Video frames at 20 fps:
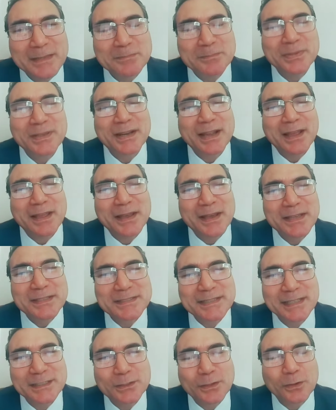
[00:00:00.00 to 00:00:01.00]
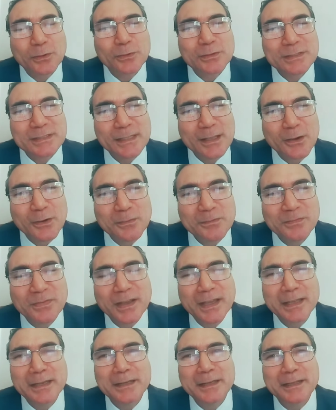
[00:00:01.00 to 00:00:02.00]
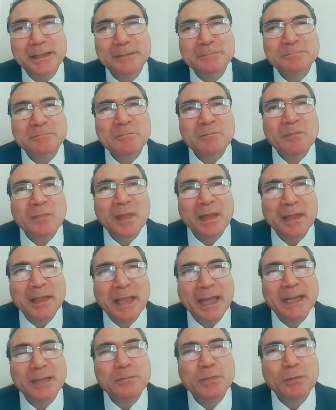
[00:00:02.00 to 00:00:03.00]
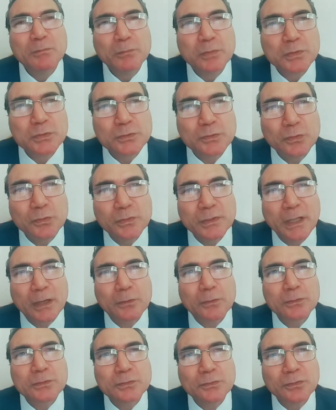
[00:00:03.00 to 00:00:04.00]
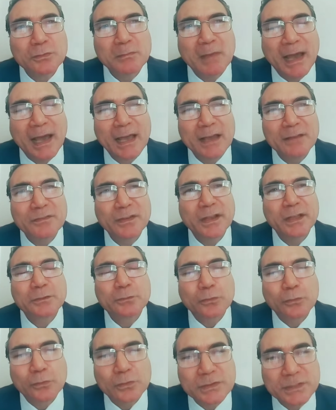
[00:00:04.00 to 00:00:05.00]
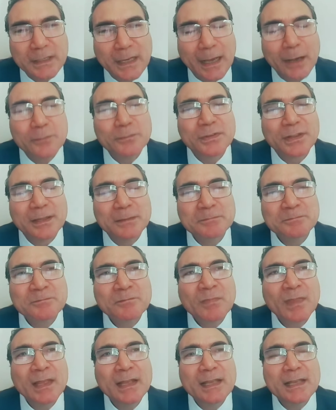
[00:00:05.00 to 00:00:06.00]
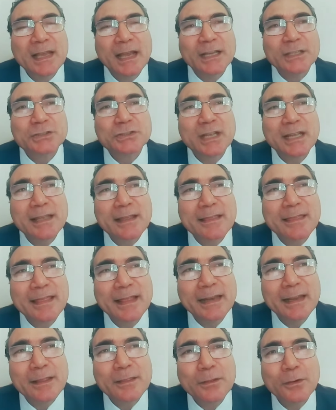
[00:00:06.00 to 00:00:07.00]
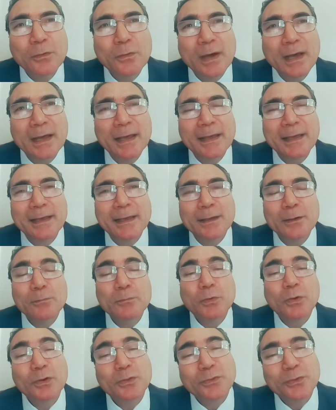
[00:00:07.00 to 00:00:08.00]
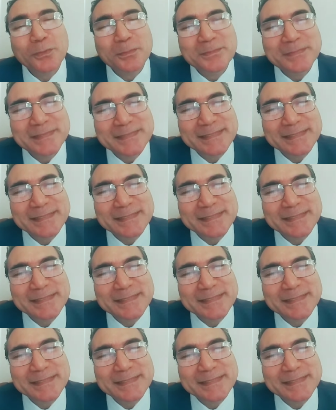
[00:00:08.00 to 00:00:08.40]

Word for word: برقاصة ترقص لهم فهن يعني بينبسطوا يرقصون معها فيتركوا سلاحهم فذا الشيء الثالث هو أم كلثوم